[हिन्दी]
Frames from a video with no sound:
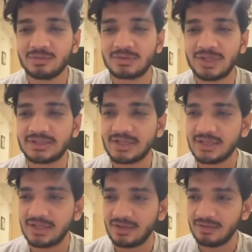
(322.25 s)
उसके
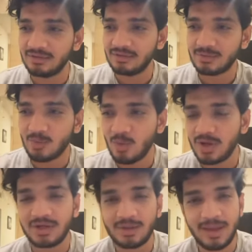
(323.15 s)
चलते uh,
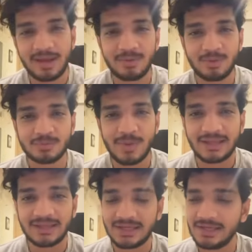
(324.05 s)
कोकन के बारे में कुछ
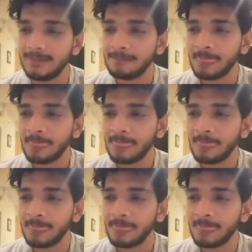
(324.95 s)
बात निकली